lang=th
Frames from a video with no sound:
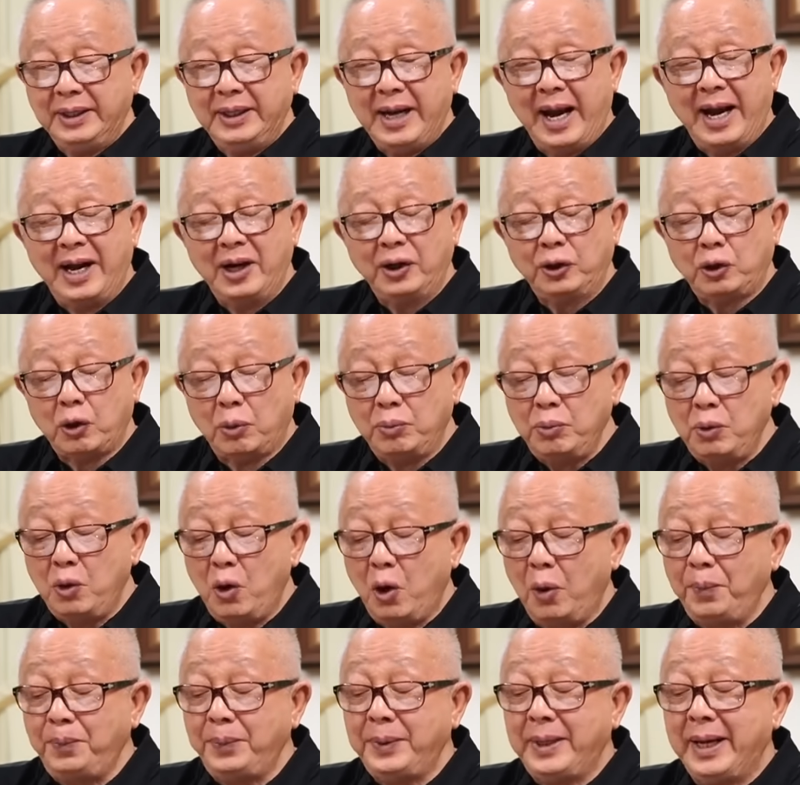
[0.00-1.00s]
ยังสมค
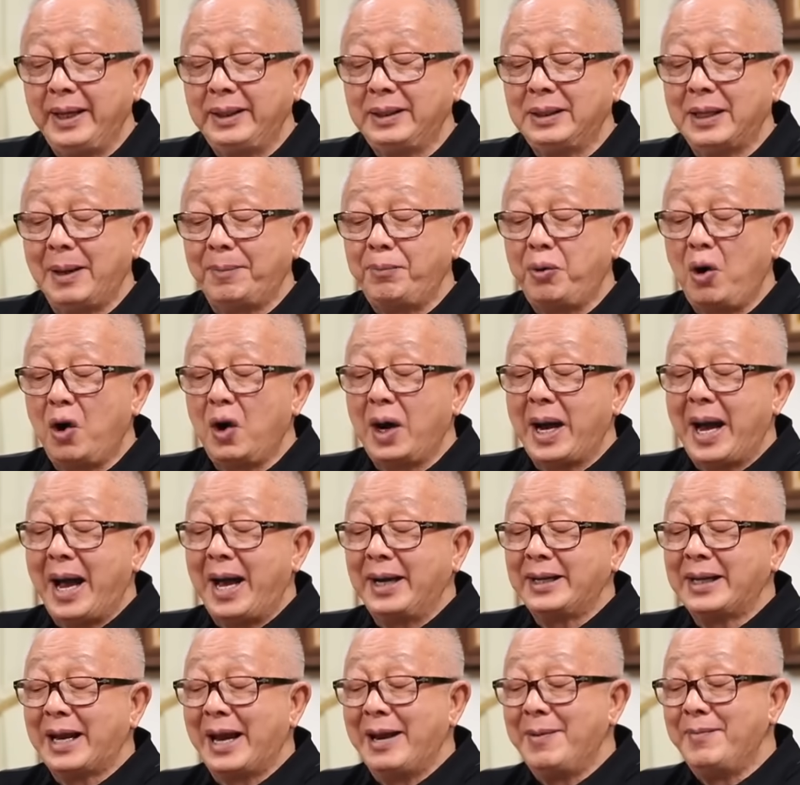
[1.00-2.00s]
บคิดกับพ่อค้า
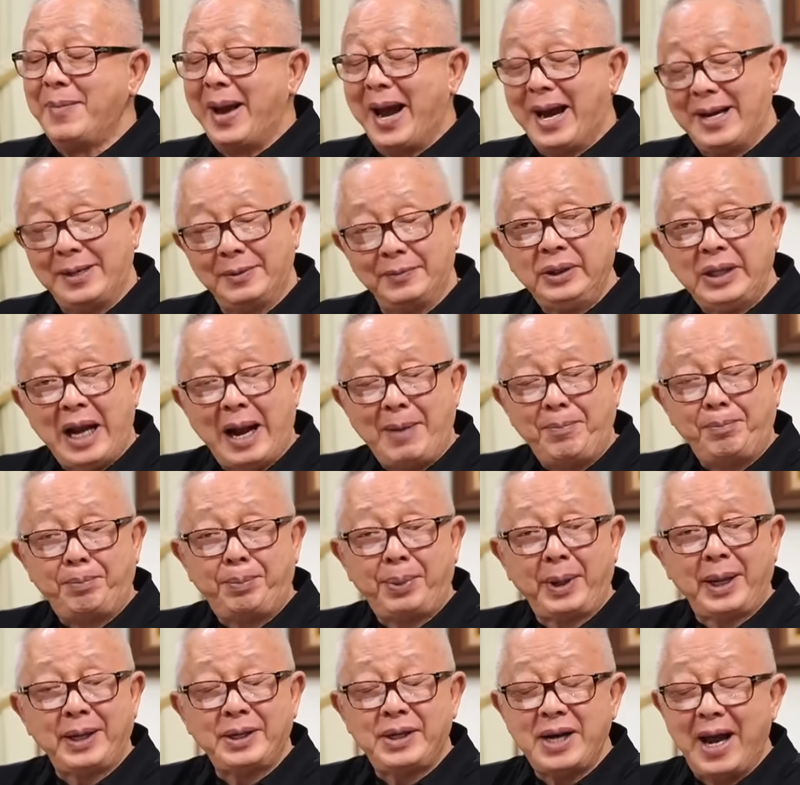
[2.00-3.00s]
นายแบงค์จับ
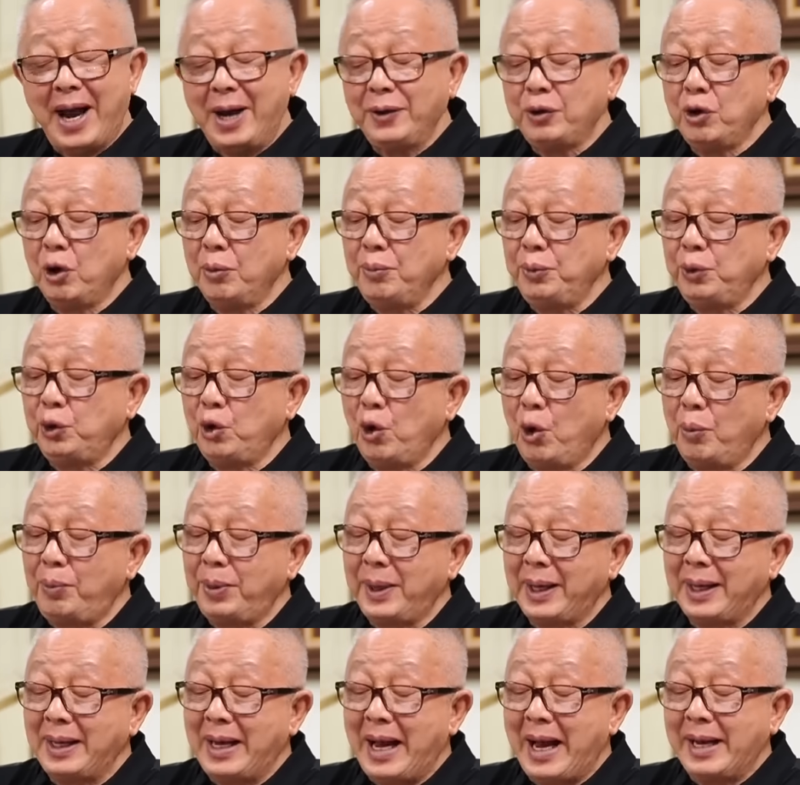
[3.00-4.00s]
ประชาชนตัวป
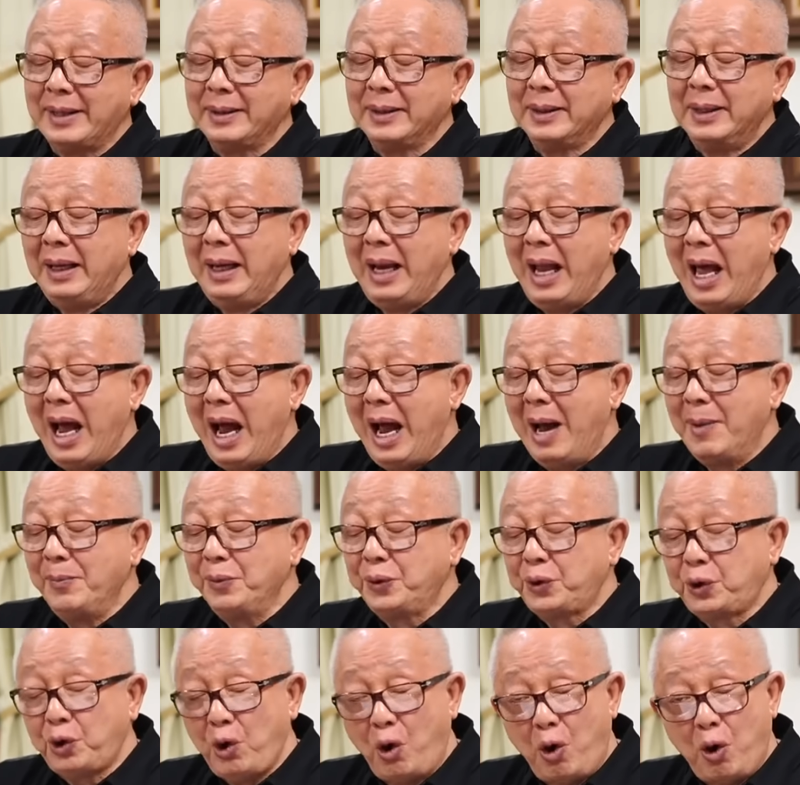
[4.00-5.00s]
ระกันล่าม
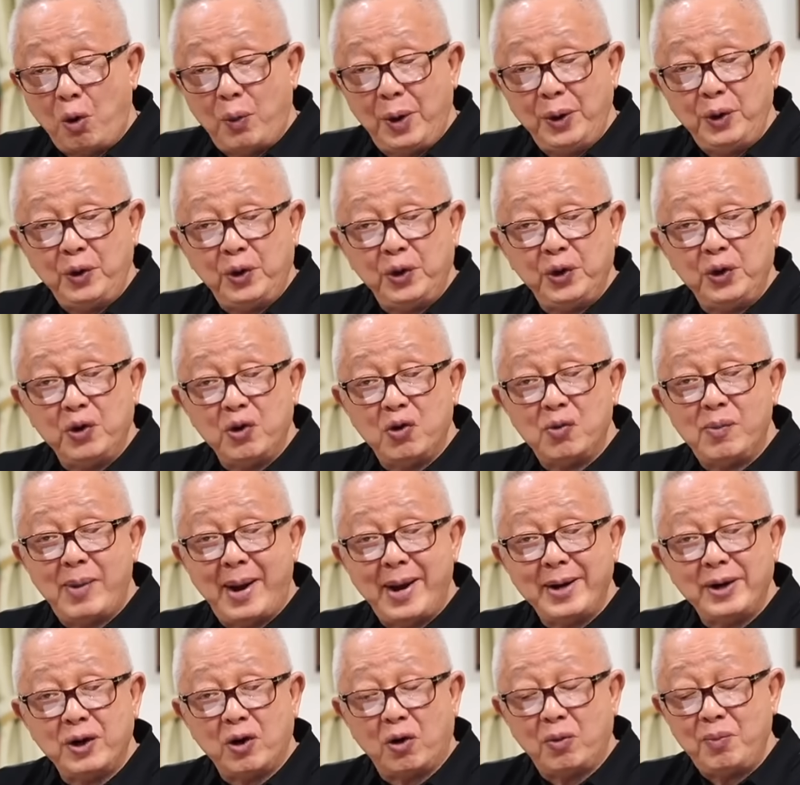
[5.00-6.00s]
โซ่ไว้ด้วยนโยบา
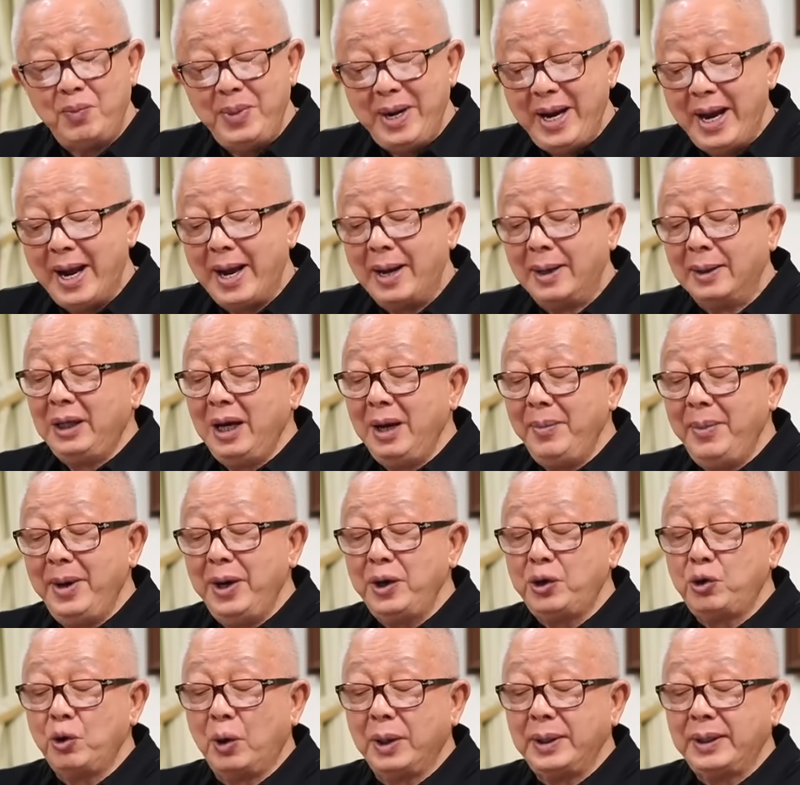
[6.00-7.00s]
ยดอกเบี้ยที่มี
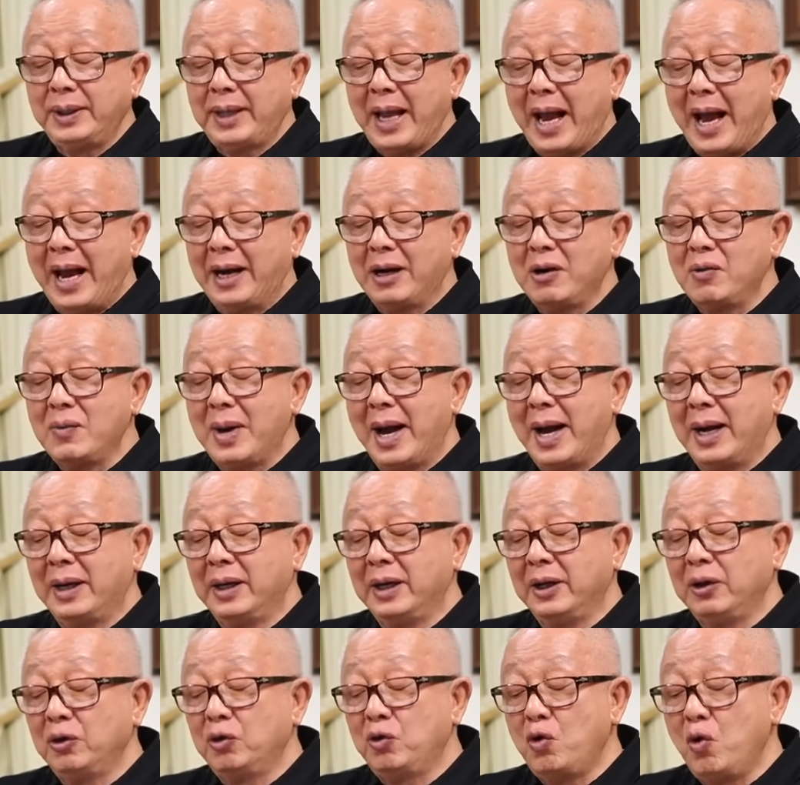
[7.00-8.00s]
ส่วนต่างระหว่าง
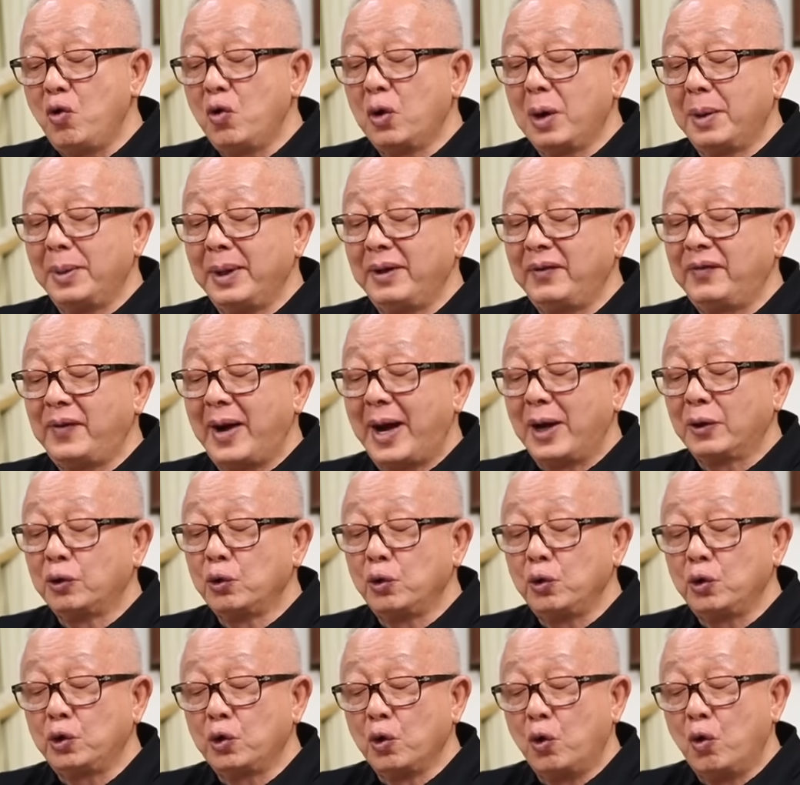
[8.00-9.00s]
เงินกู้กับเงินฝาก
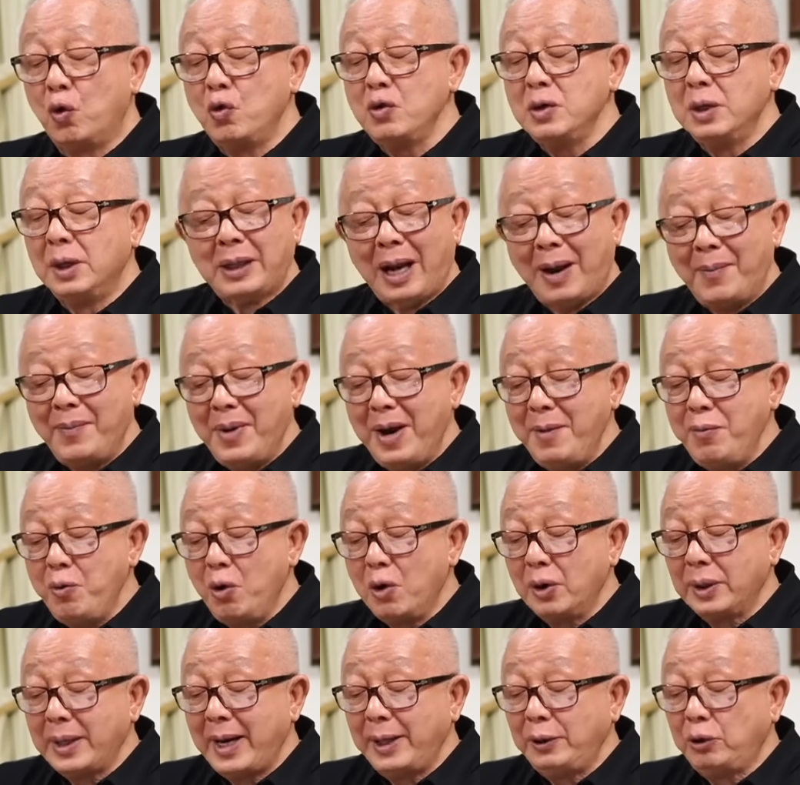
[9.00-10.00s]
สูงๆทำให้พว
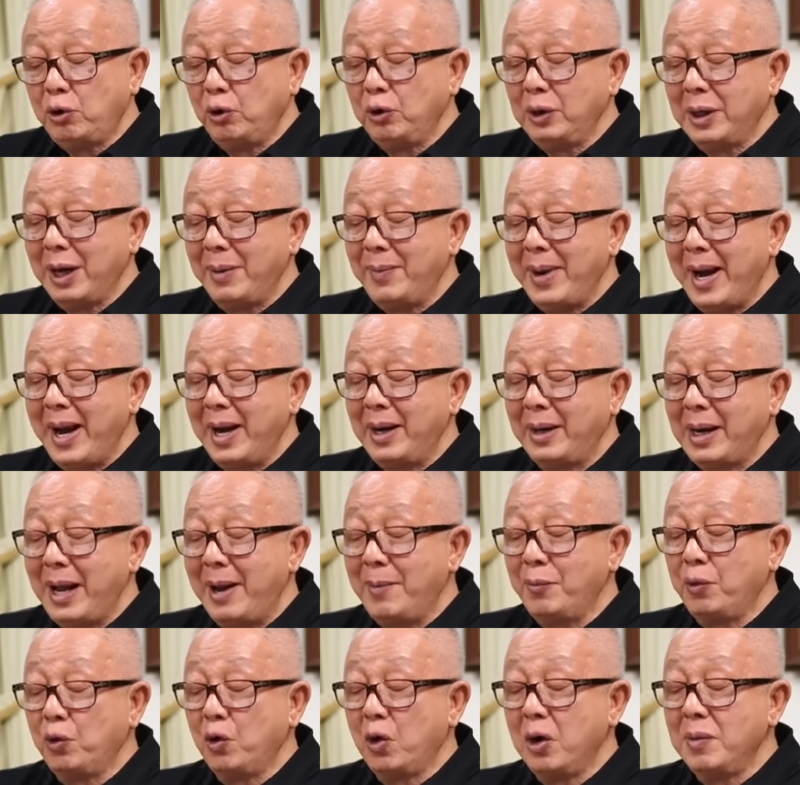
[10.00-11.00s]
กนายทุนนายแบงค์
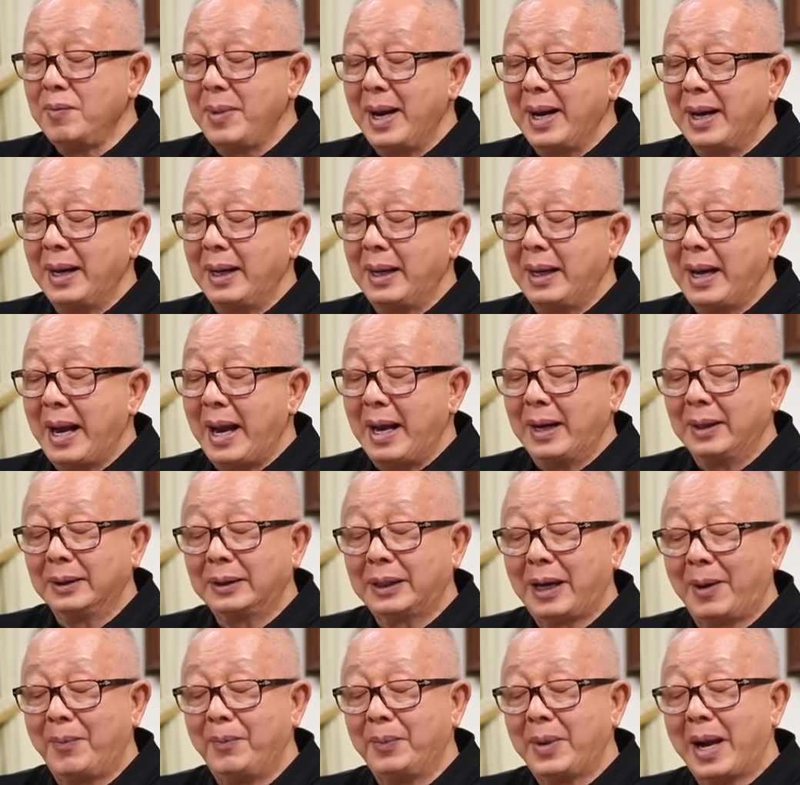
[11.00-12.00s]
ร่ำรวยมั่งคั่ง
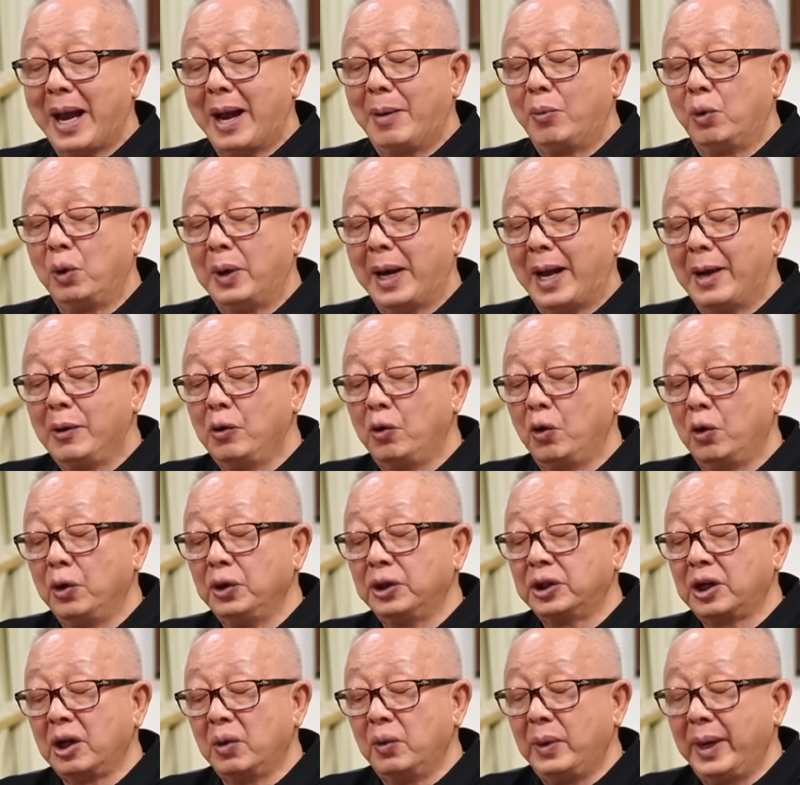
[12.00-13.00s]
ทำนาบนหลังคน
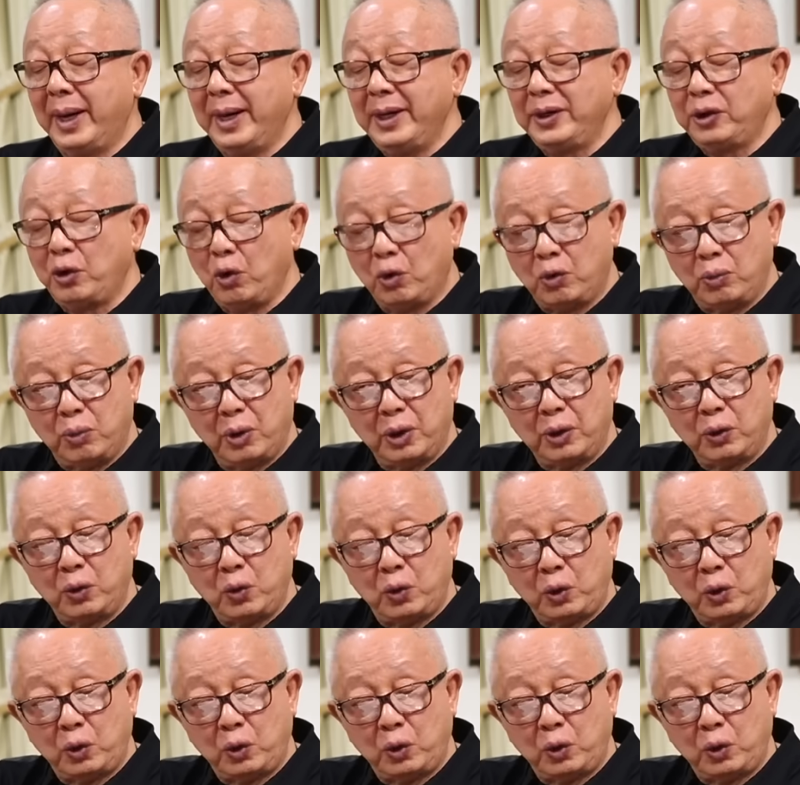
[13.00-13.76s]
เสวยสุขบน